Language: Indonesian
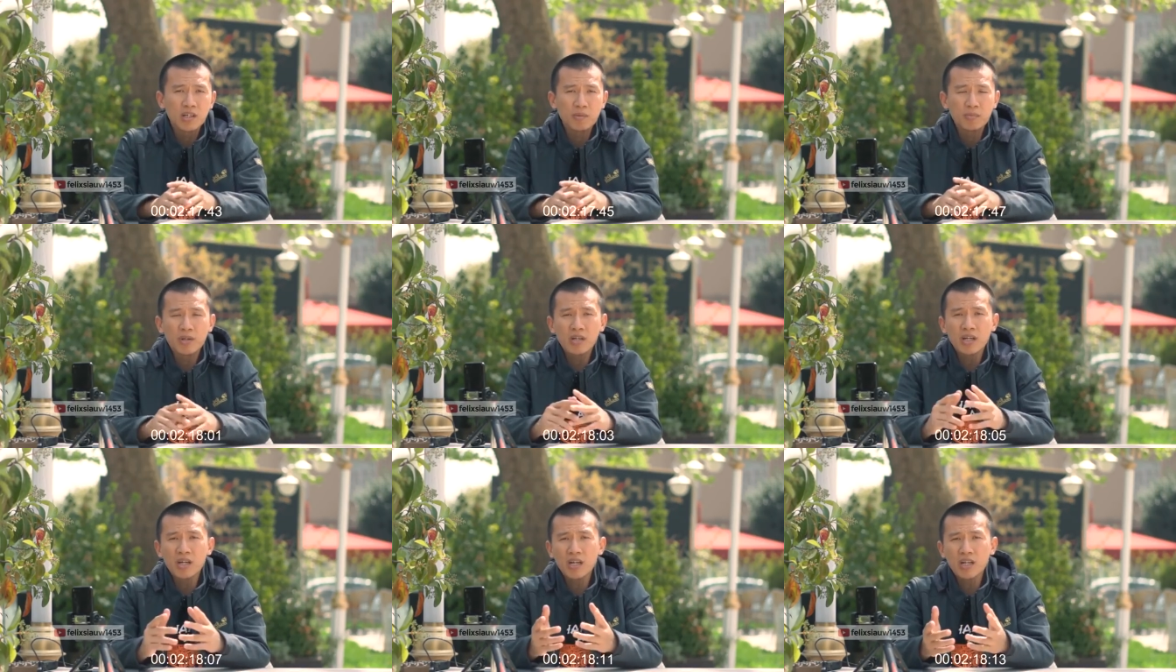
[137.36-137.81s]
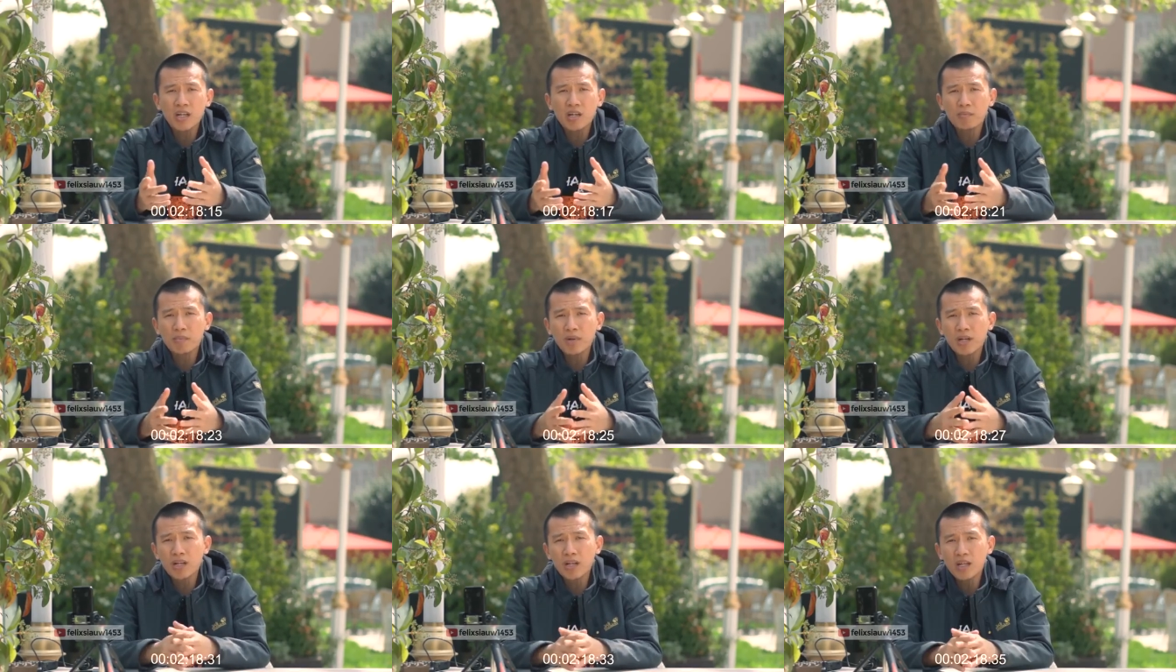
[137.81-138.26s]
diberikan
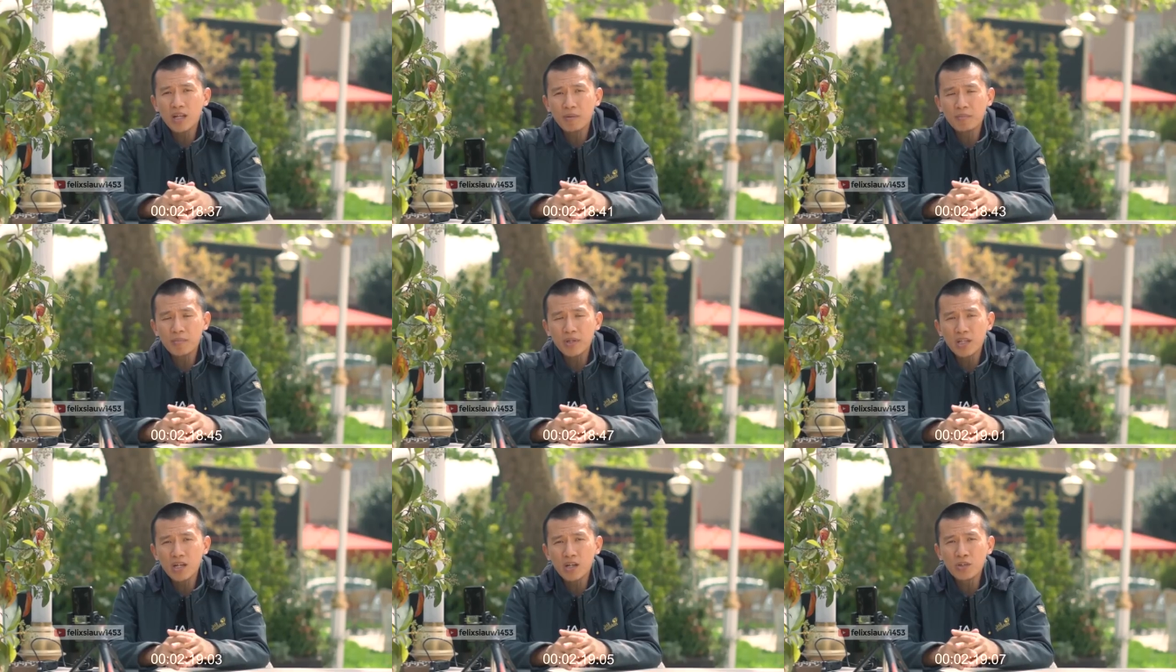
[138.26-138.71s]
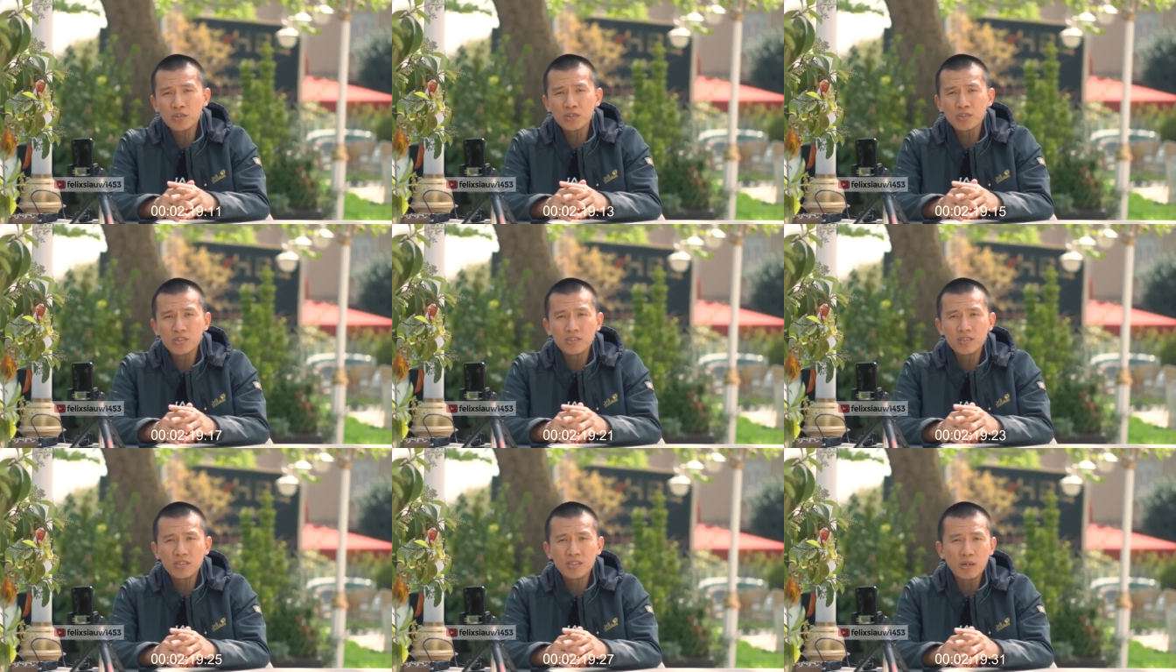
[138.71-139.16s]
kepada Nabi
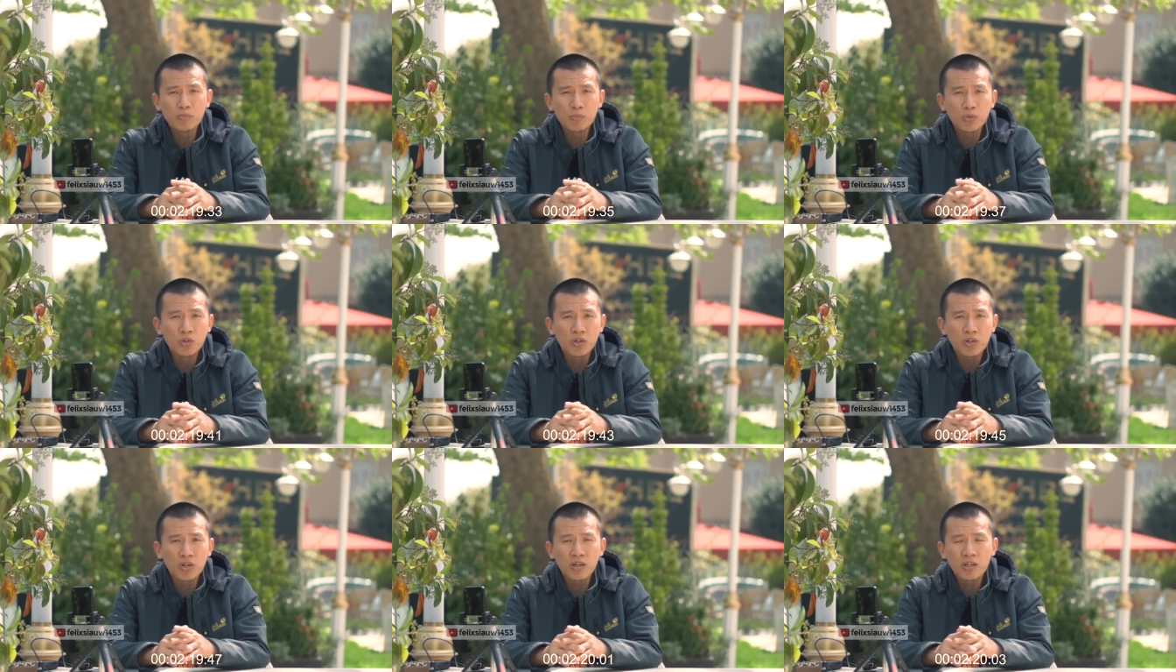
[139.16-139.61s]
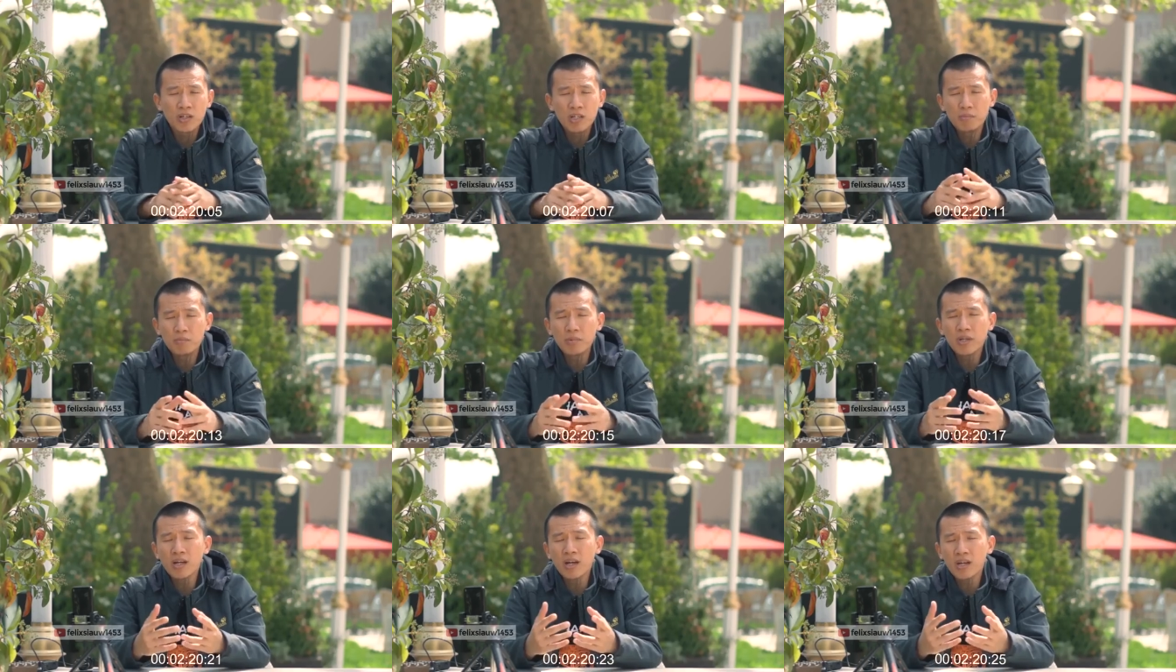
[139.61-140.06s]
Daud Zabur
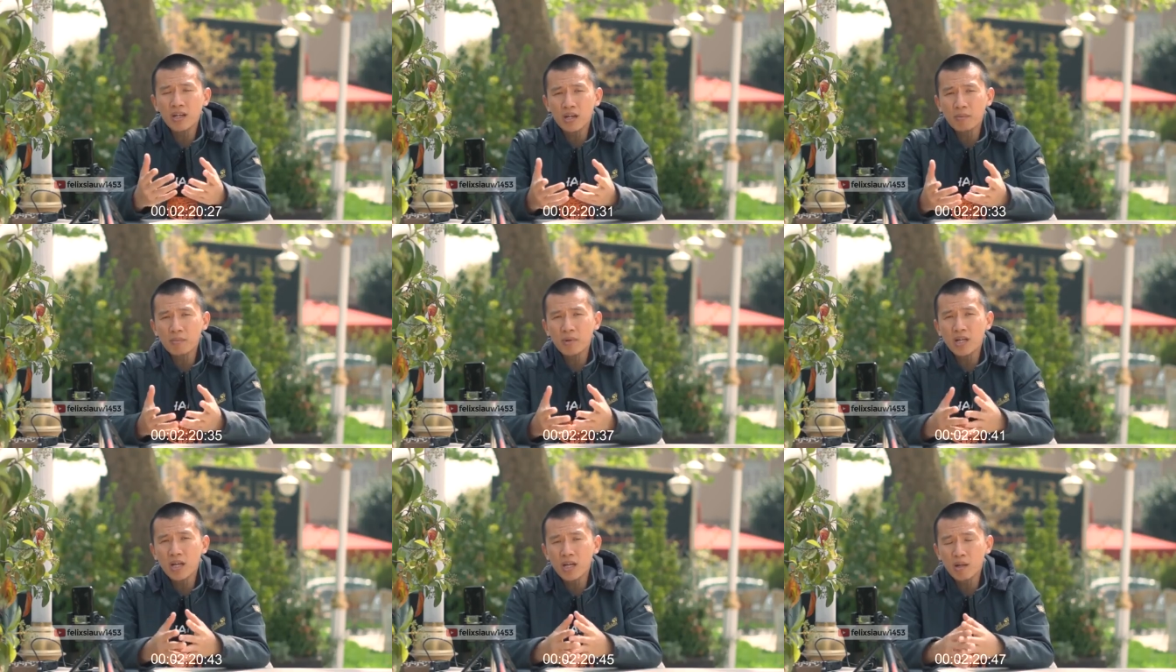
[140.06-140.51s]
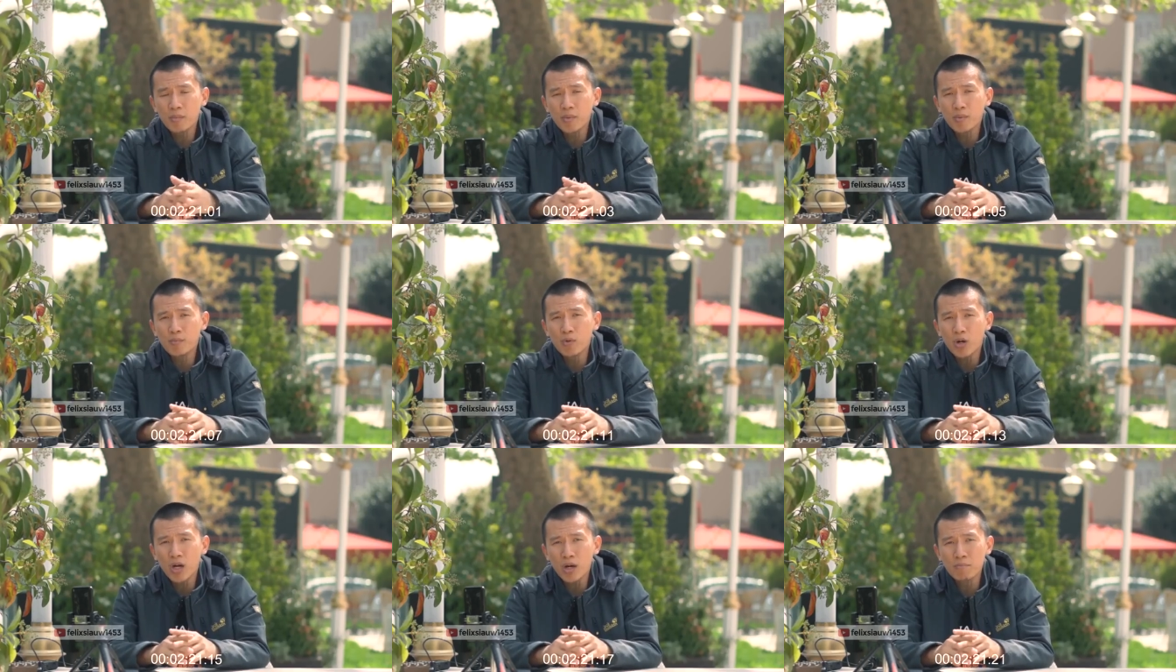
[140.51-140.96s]
diberikan kepada
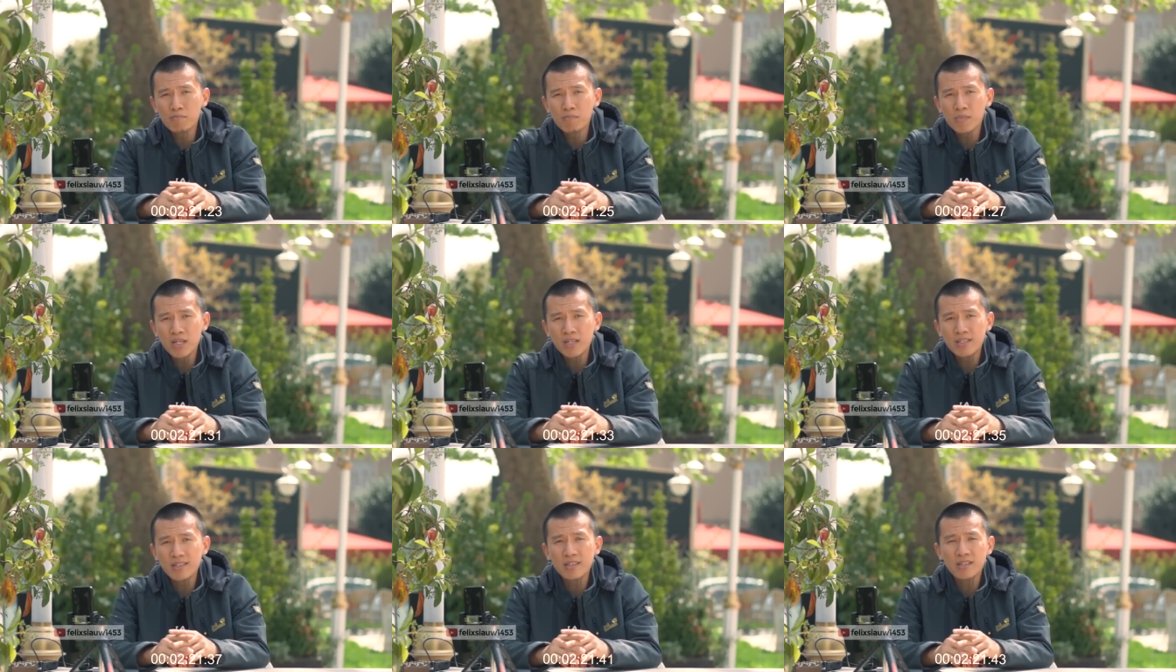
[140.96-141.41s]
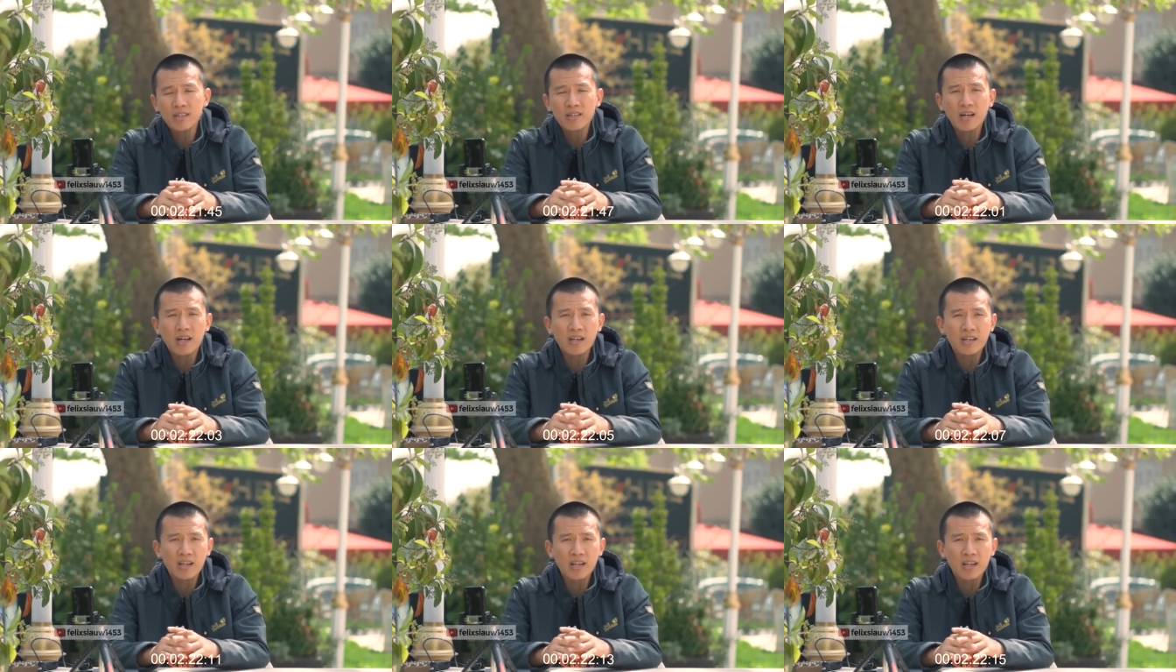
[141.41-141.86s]
Nabi Muhammad
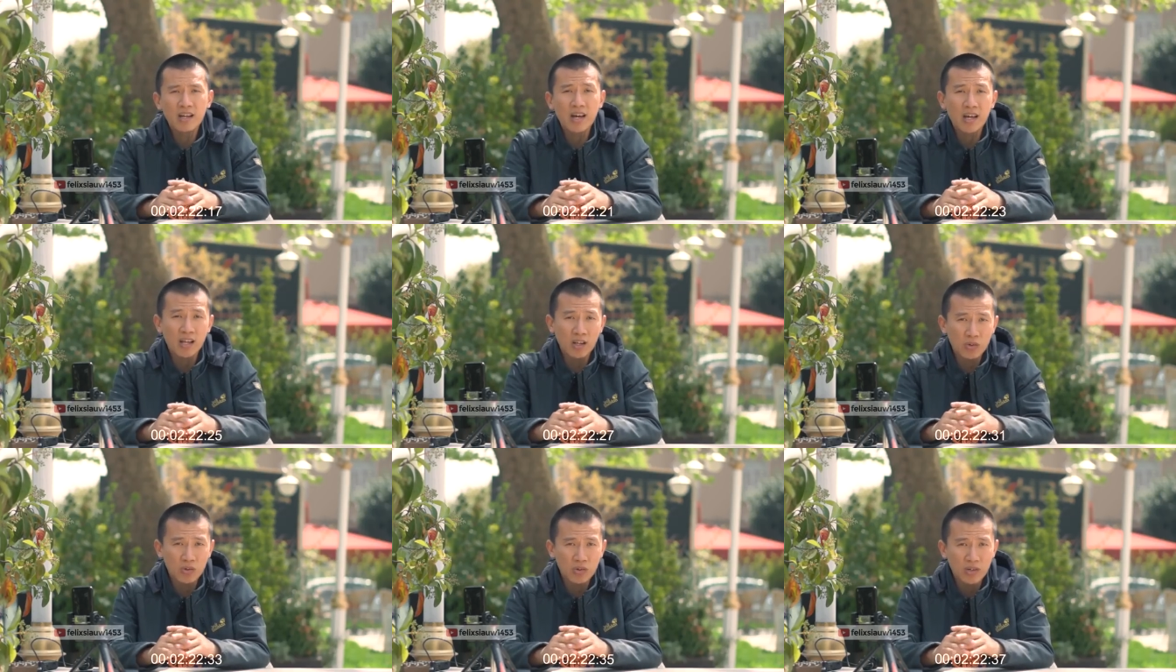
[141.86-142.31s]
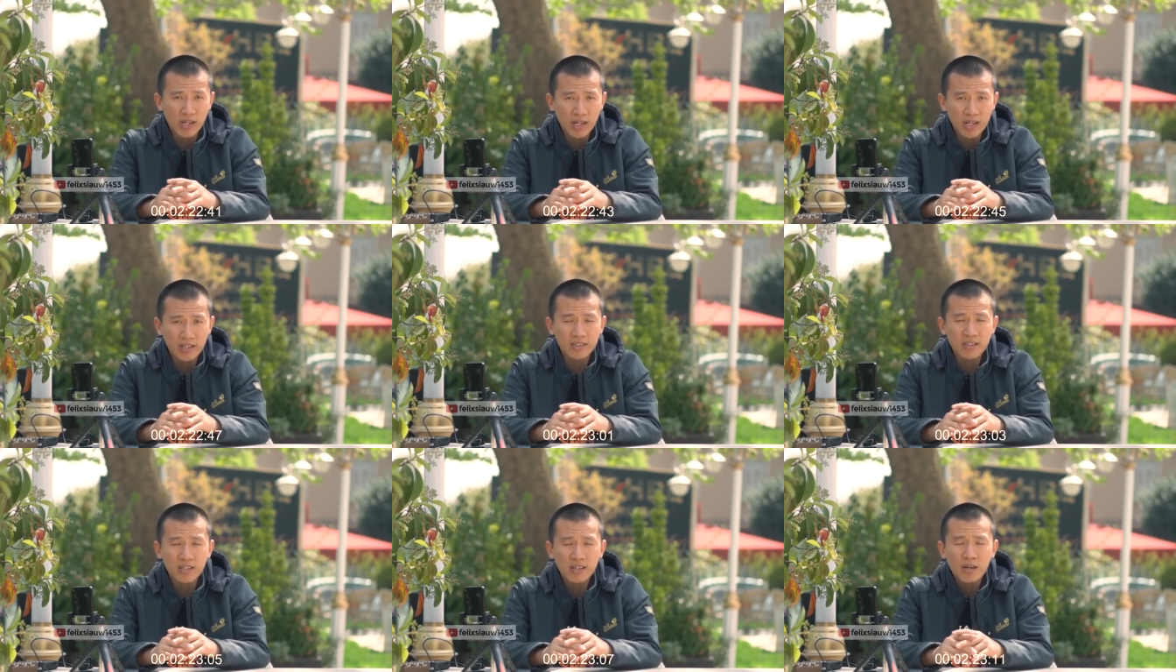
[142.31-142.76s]
adalah
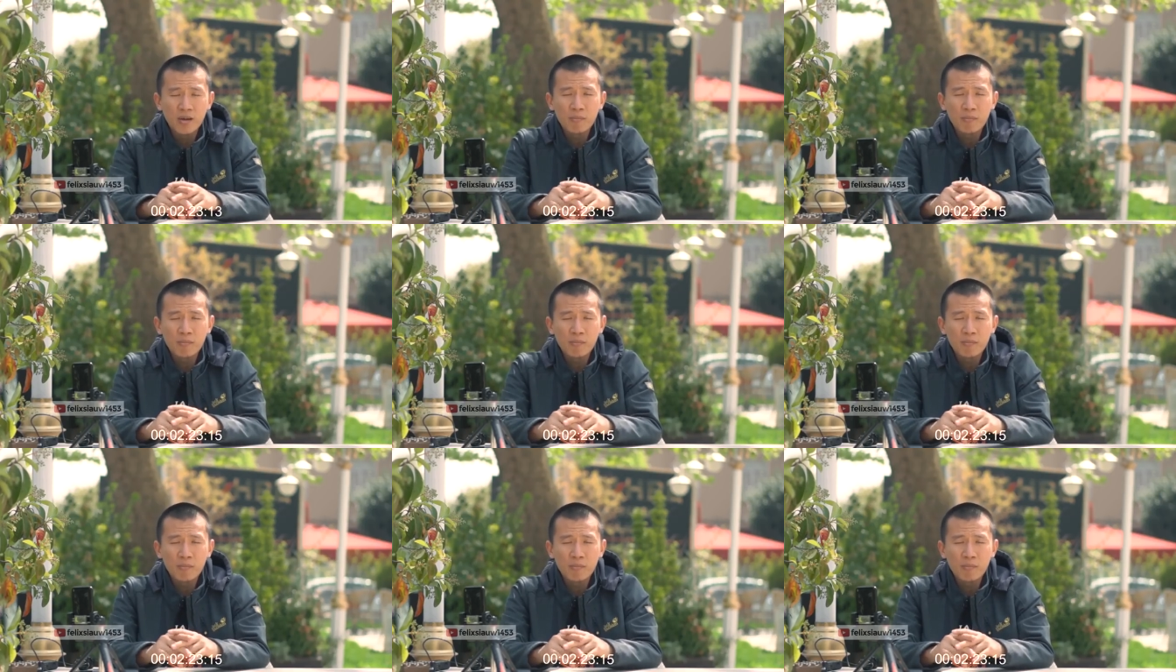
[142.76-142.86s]
Al-Qur'an